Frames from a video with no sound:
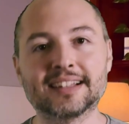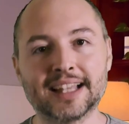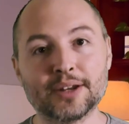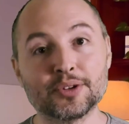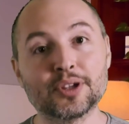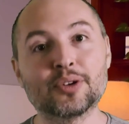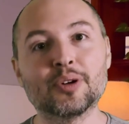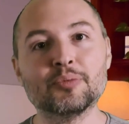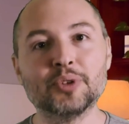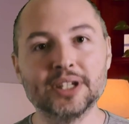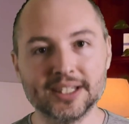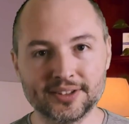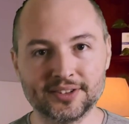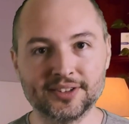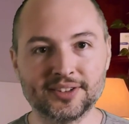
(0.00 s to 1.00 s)
Claro que, como
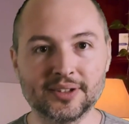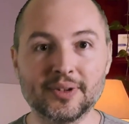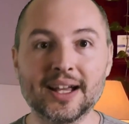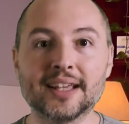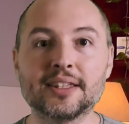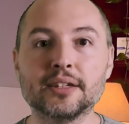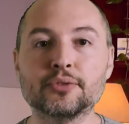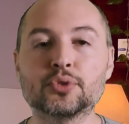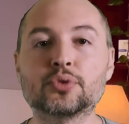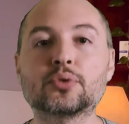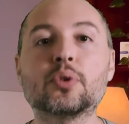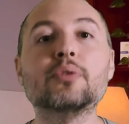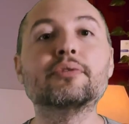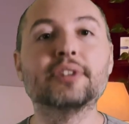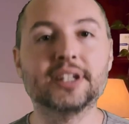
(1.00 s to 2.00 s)
esses são arquivos
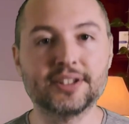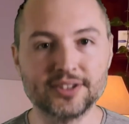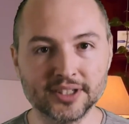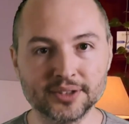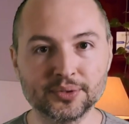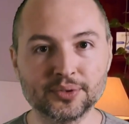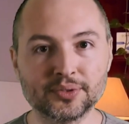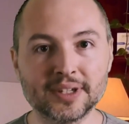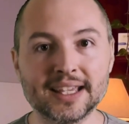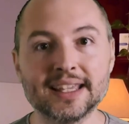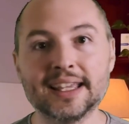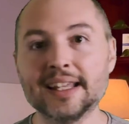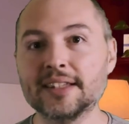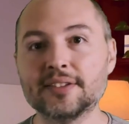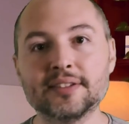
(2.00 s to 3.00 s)
convertidos,
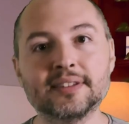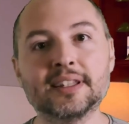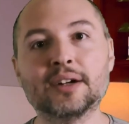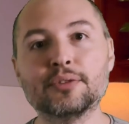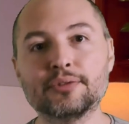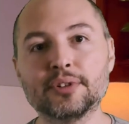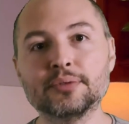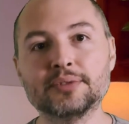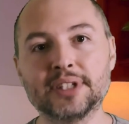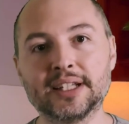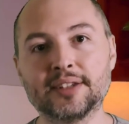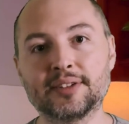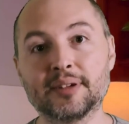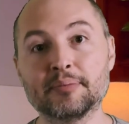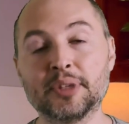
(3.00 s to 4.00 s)
eles não vão
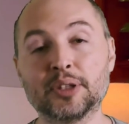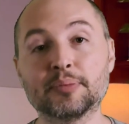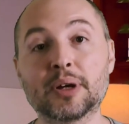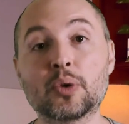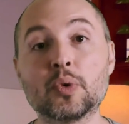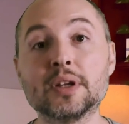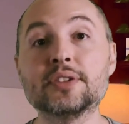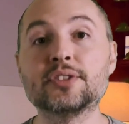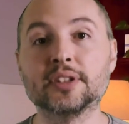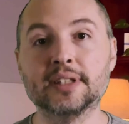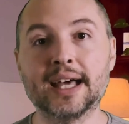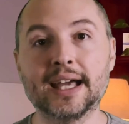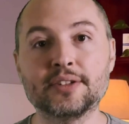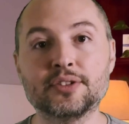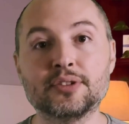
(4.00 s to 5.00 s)
ter essa mesma
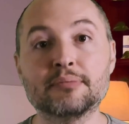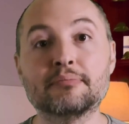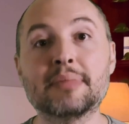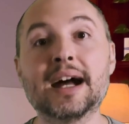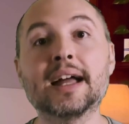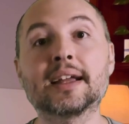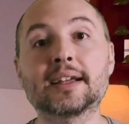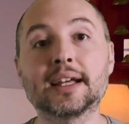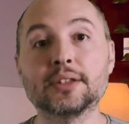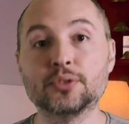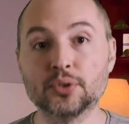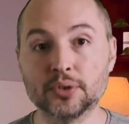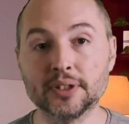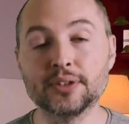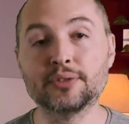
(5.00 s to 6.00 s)
quantidade de
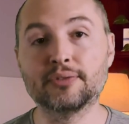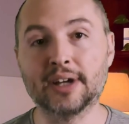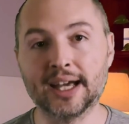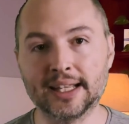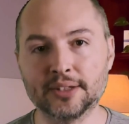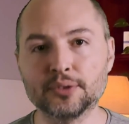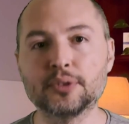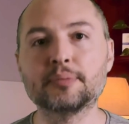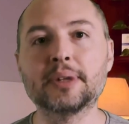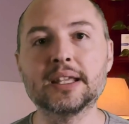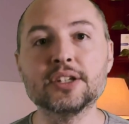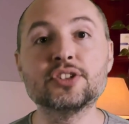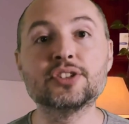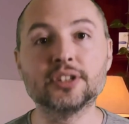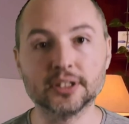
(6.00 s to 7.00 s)
marcadores válidos
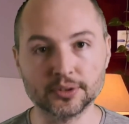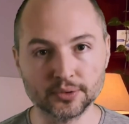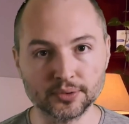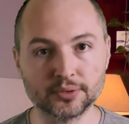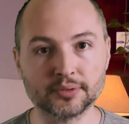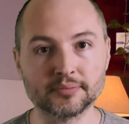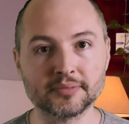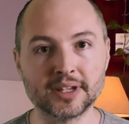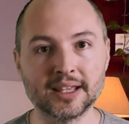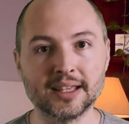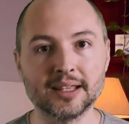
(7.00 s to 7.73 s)
preenchidos,